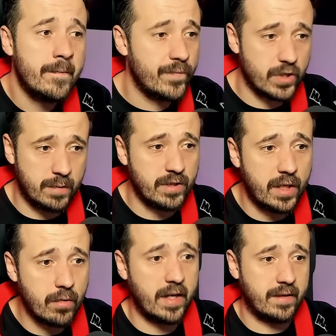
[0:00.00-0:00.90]
Nos hemos
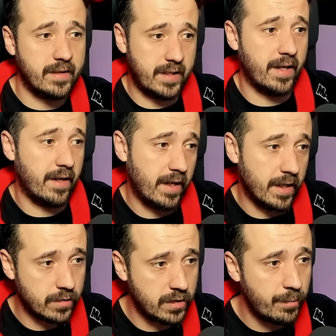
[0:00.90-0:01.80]
tenido que centrar
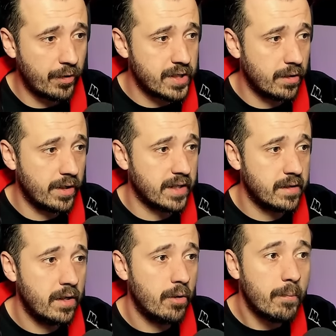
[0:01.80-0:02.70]
en otro tipo de
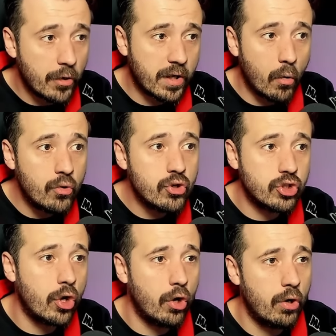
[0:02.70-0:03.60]
historias porque un
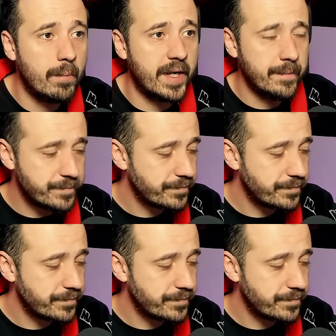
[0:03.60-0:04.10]
solo hombre